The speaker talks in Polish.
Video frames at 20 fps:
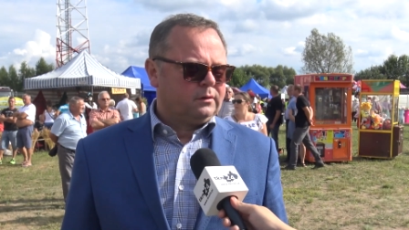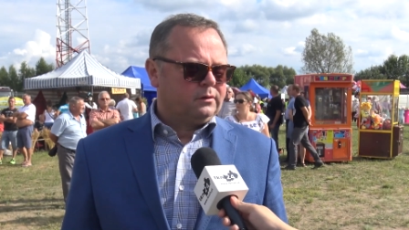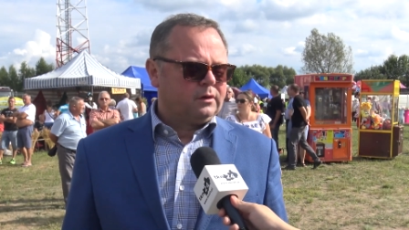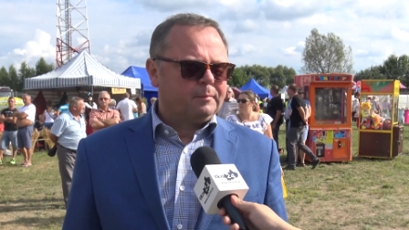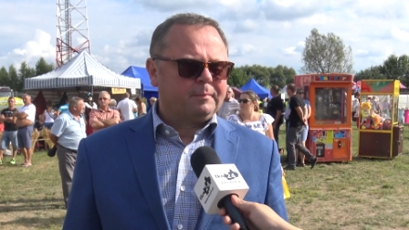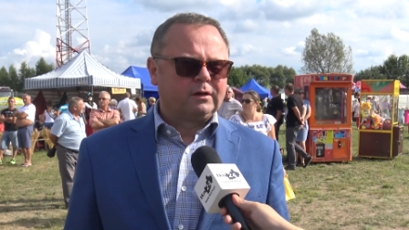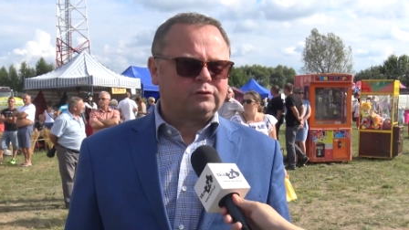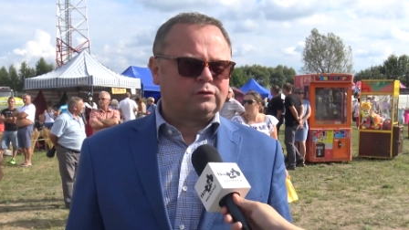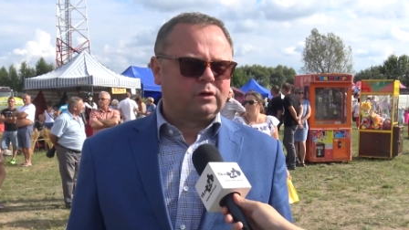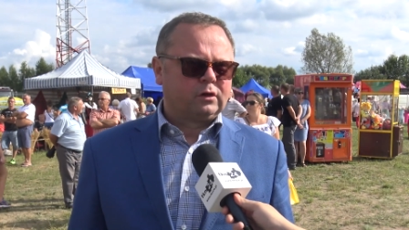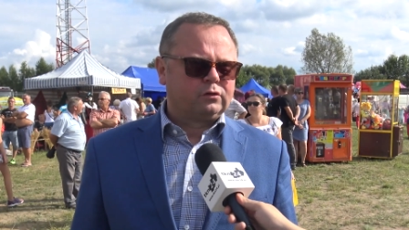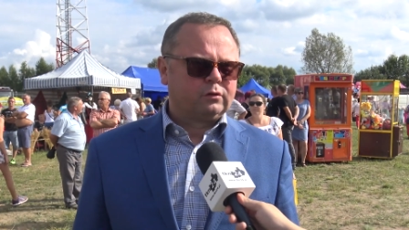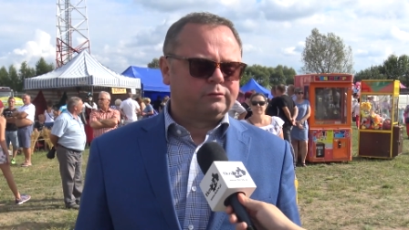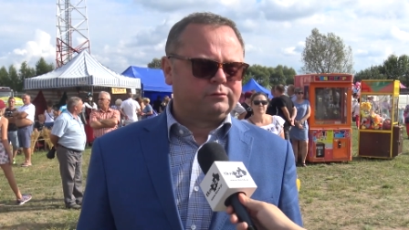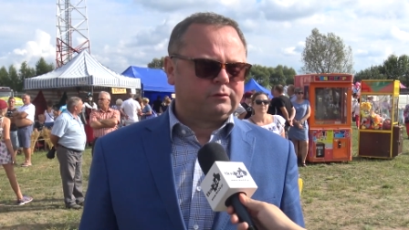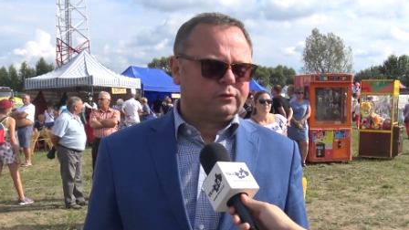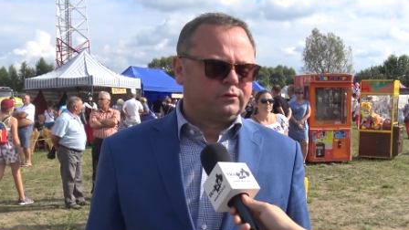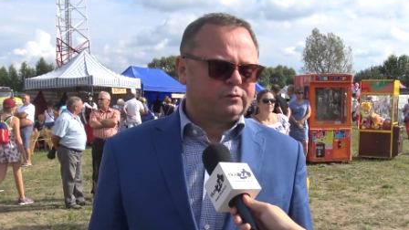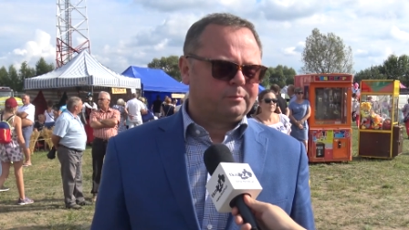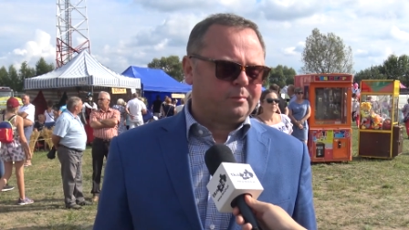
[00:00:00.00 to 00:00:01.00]
Nie patrzę na to w
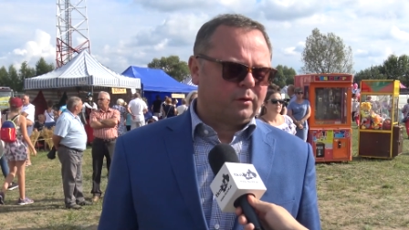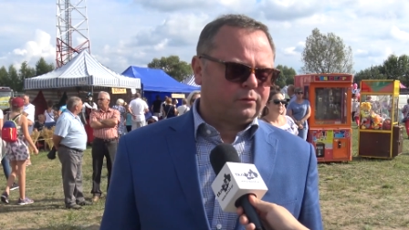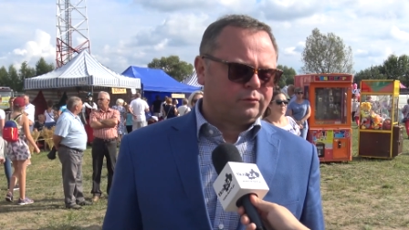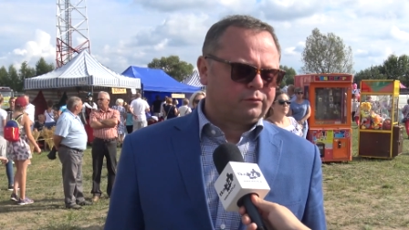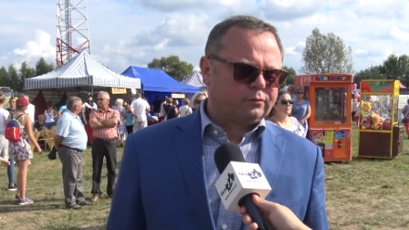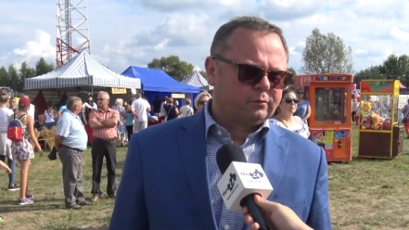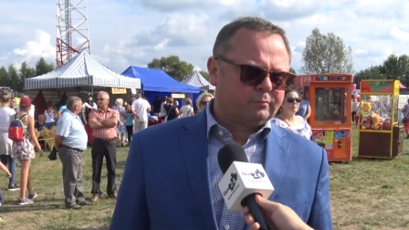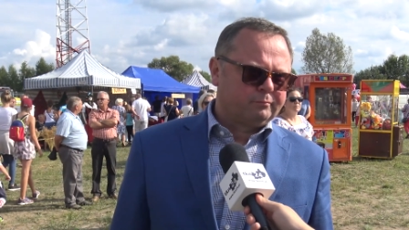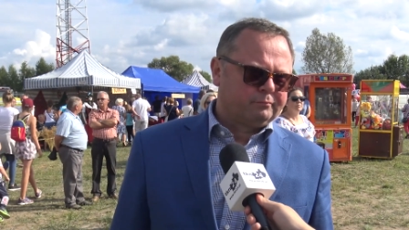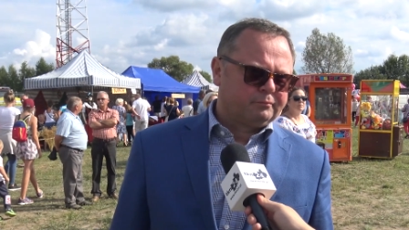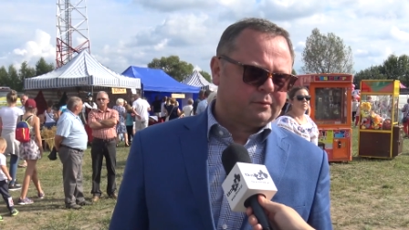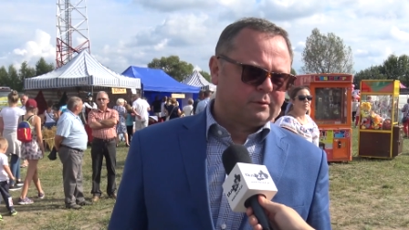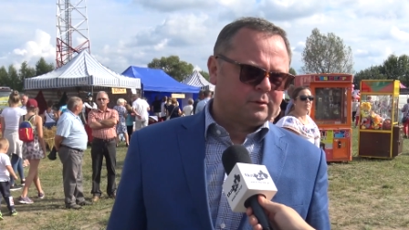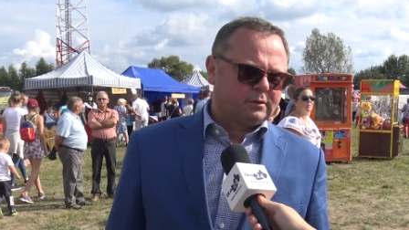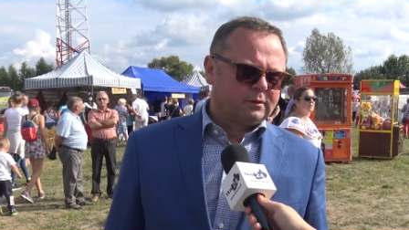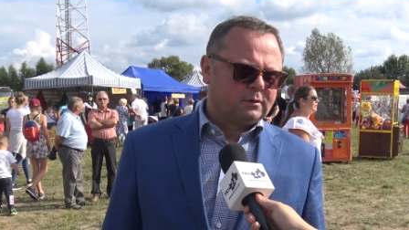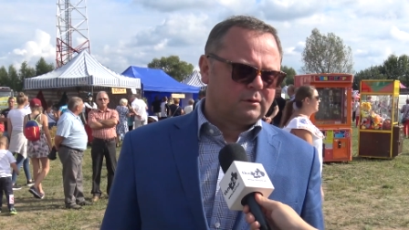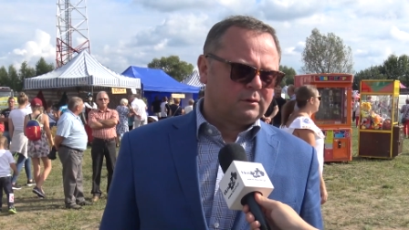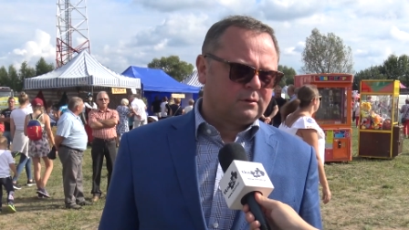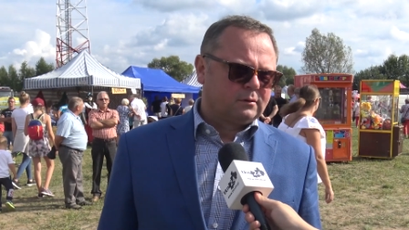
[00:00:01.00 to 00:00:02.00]
ten sposób.
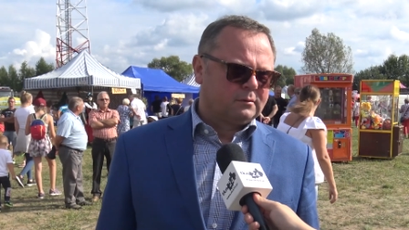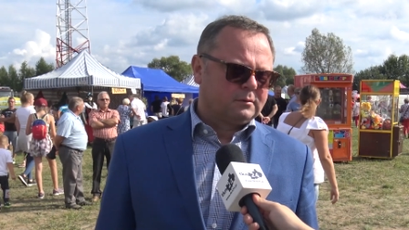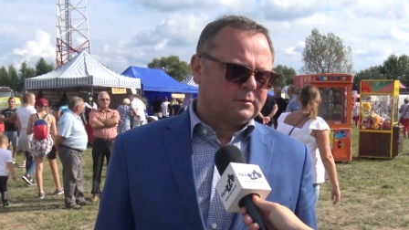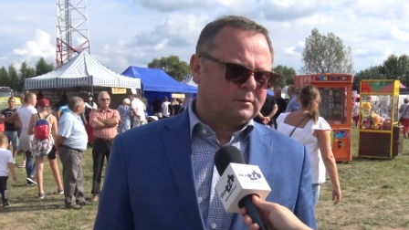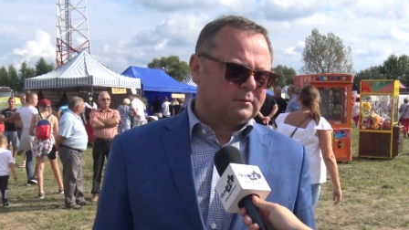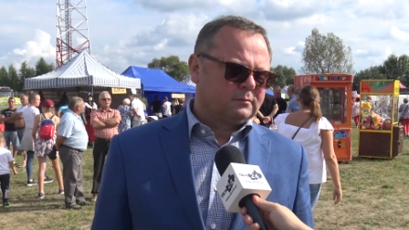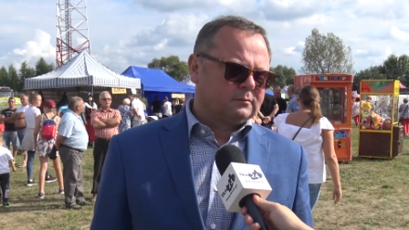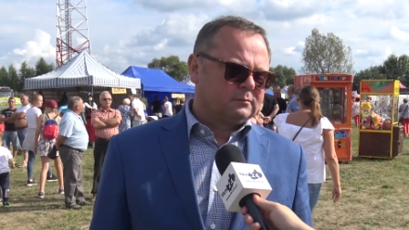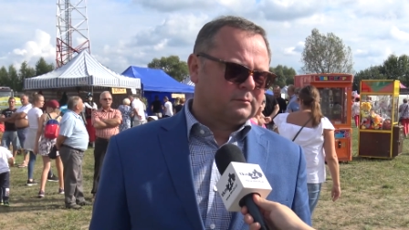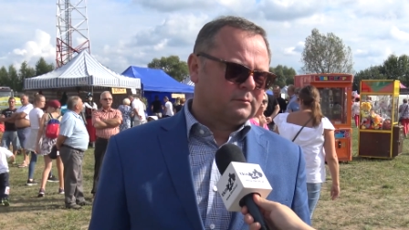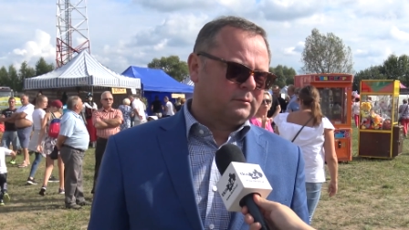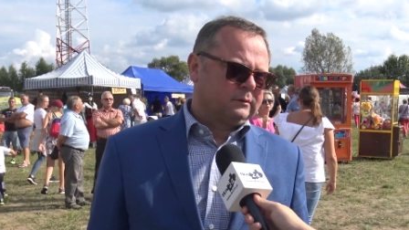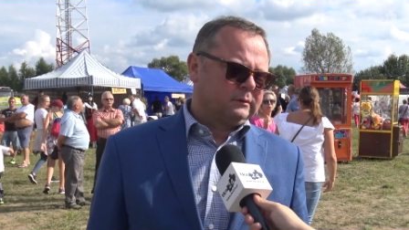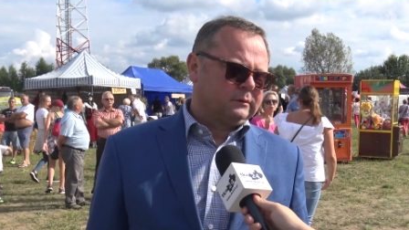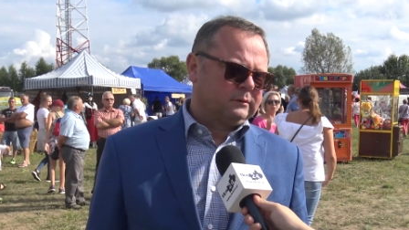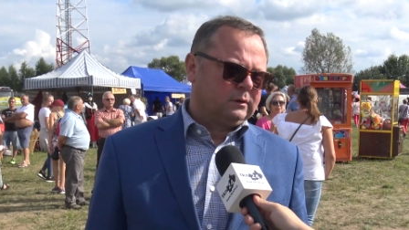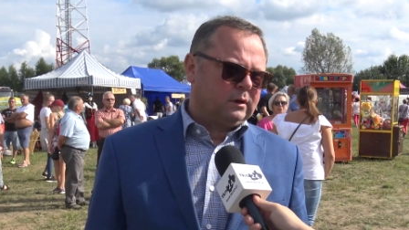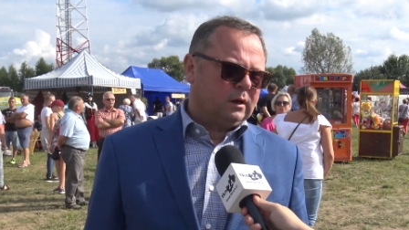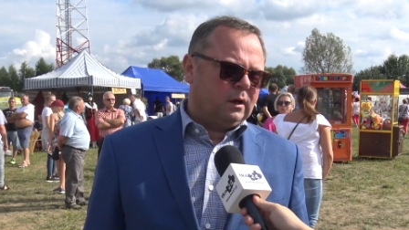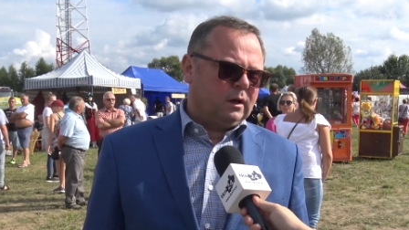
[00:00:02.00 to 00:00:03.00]
Także
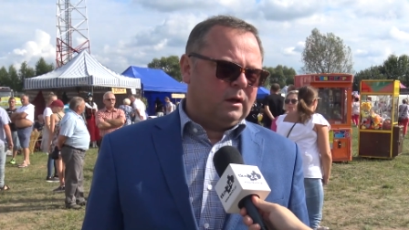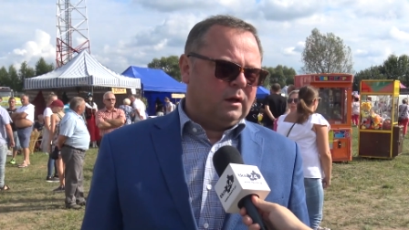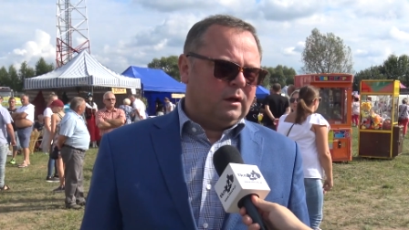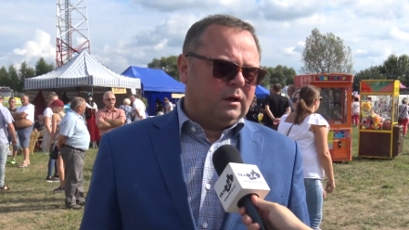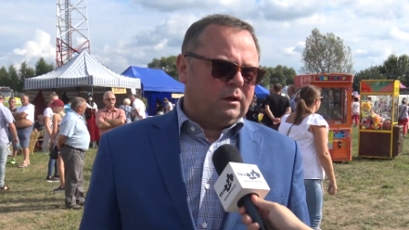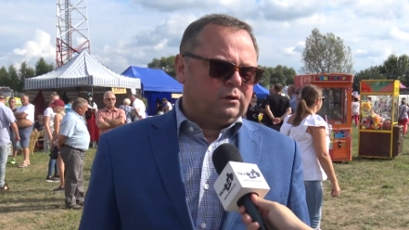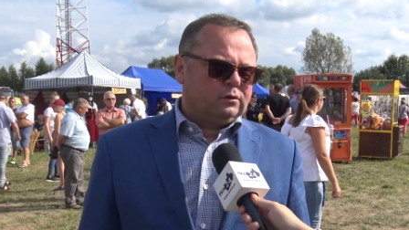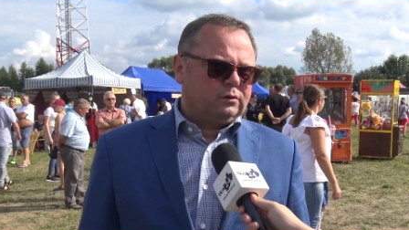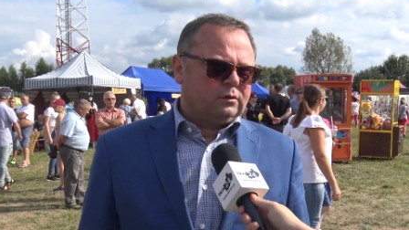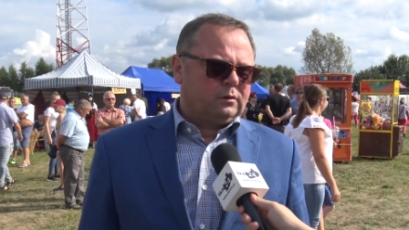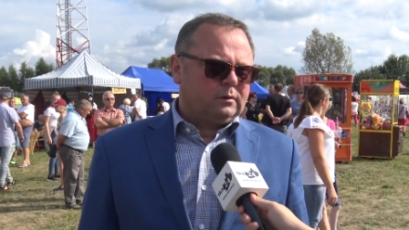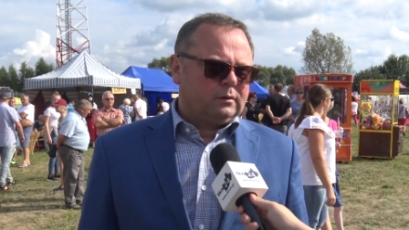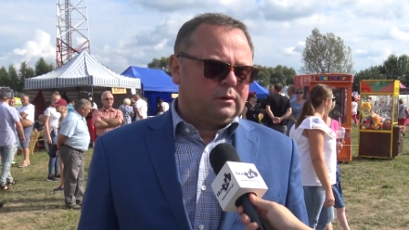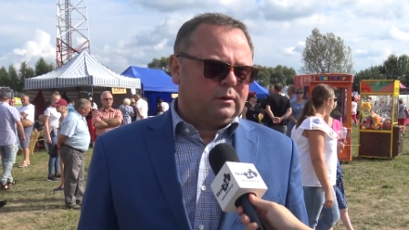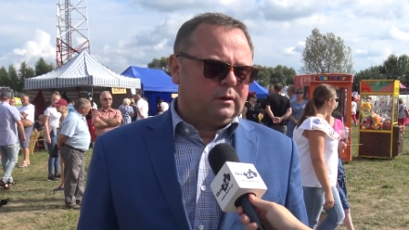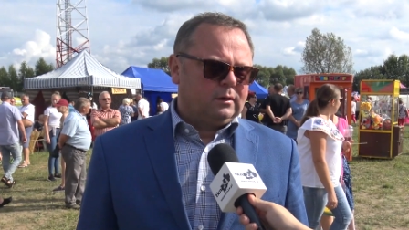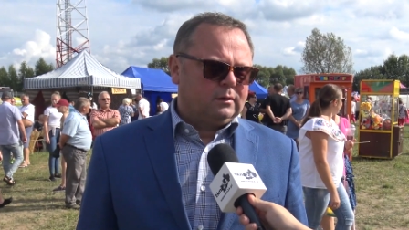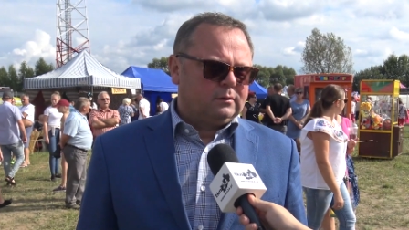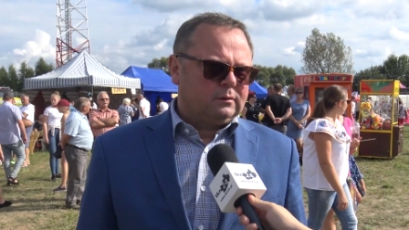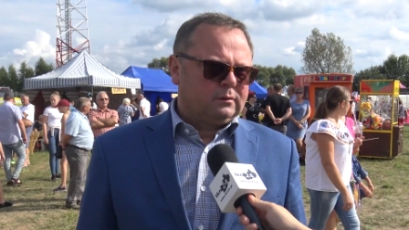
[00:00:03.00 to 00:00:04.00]
y, do tej
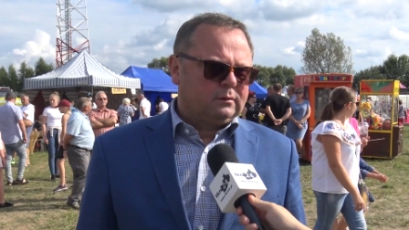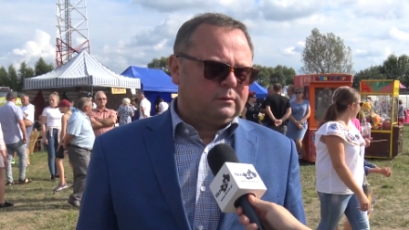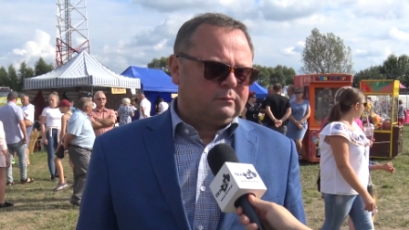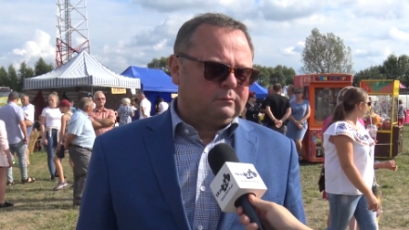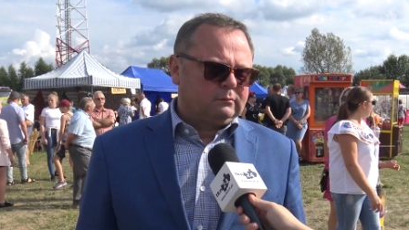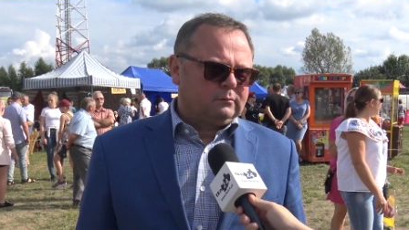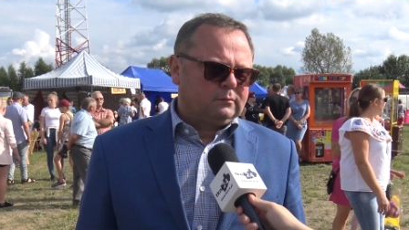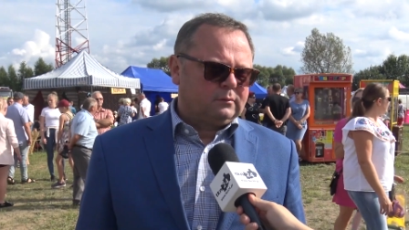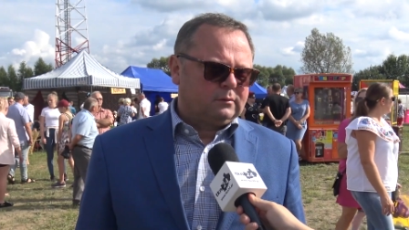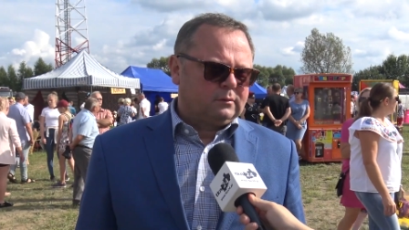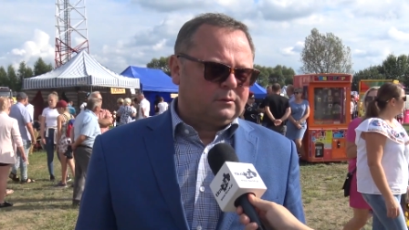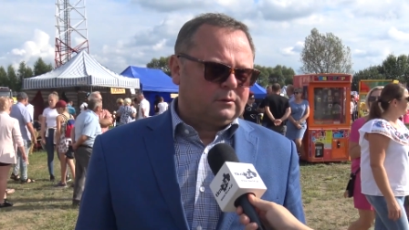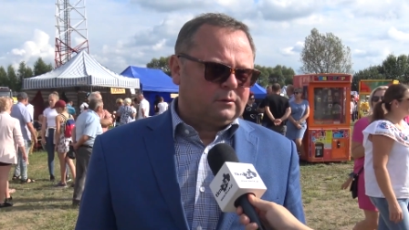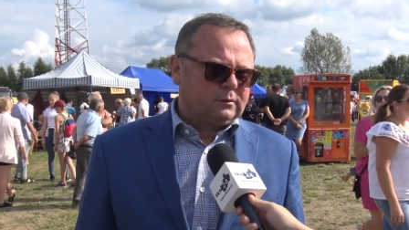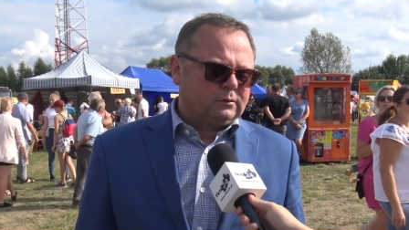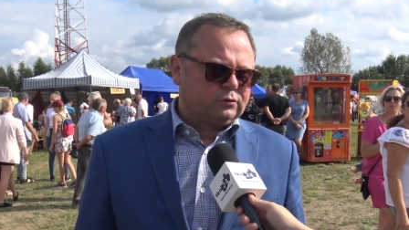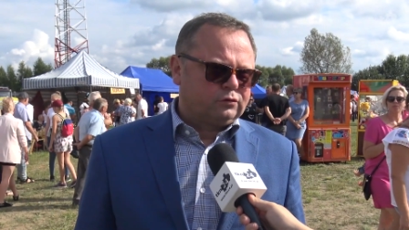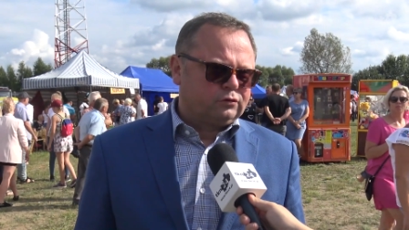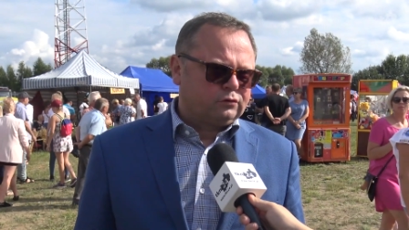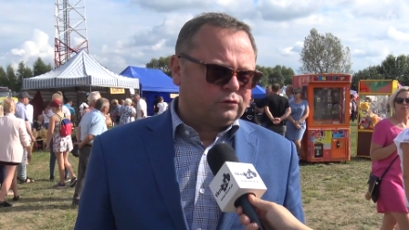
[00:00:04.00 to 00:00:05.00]
konferencji również serdecznie zapraszam.